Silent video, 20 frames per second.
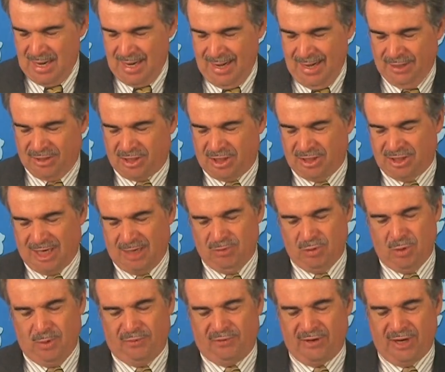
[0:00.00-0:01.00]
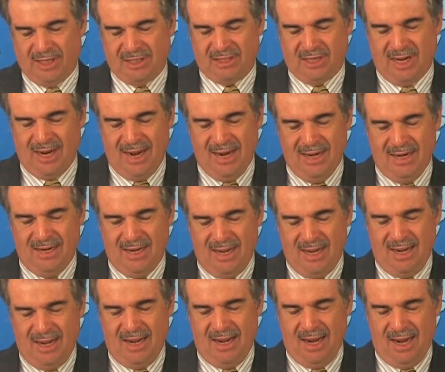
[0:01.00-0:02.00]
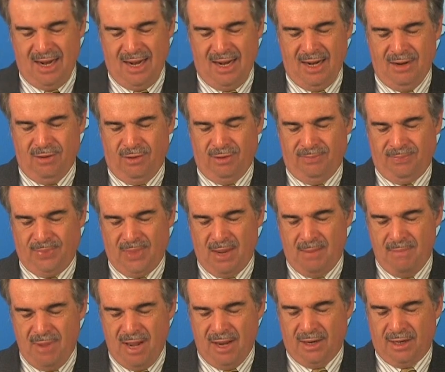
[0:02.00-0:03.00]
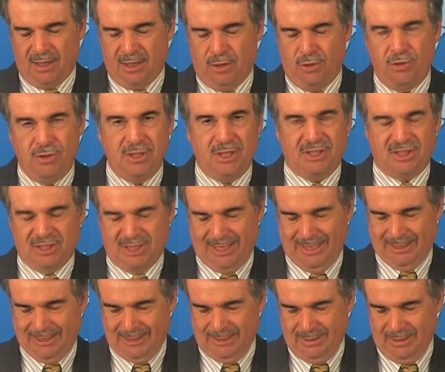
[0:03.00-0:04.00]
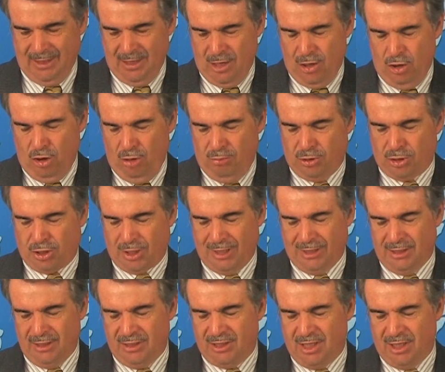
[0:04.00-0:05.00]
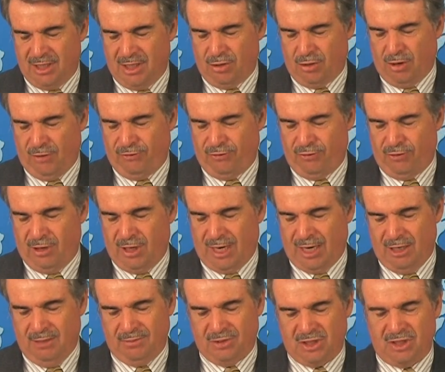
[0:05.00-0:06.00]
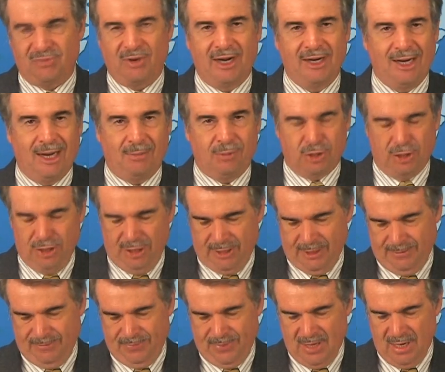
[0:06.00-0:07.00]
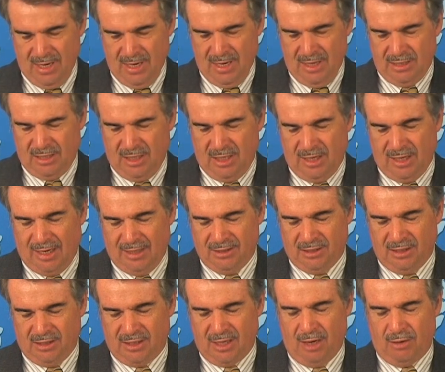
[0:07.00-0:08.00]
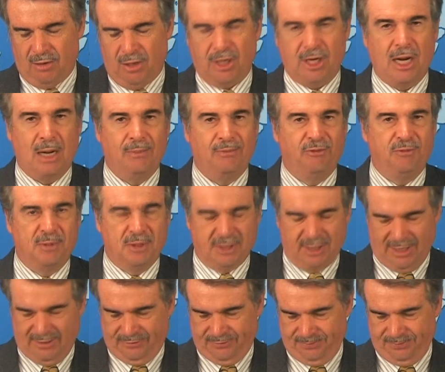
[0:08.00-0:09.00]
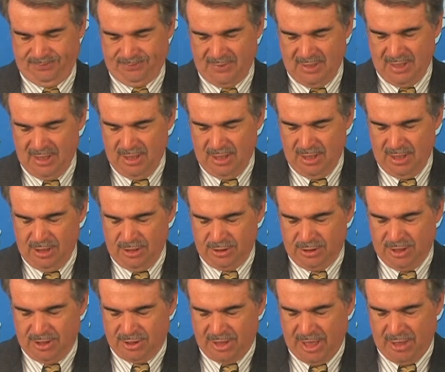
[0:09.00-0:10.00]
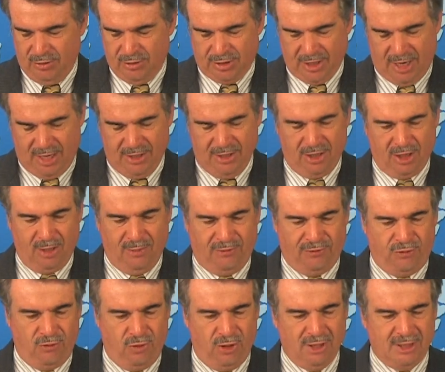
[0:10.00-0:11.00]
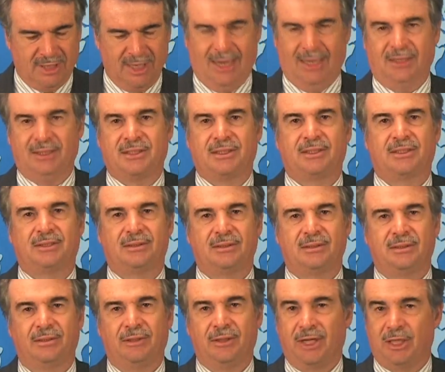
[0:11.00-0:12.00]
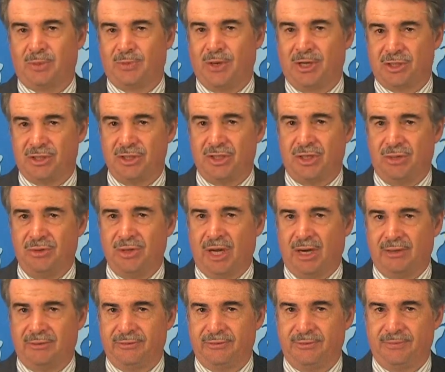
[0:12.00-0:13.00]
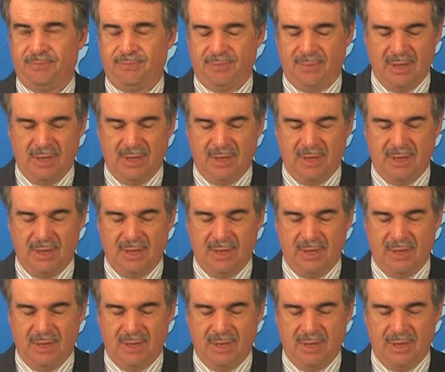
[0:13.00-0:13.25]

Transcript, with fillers: Insgesamt umfasst der NDEE e mehrere hundert Seiten. Umstritten sind jedoch vor allem zwei Abschnitte, die den Antiterrorkampf betreffen. Sie sehen unter anderem vor, dass, und jetzt passen Sie gut auf,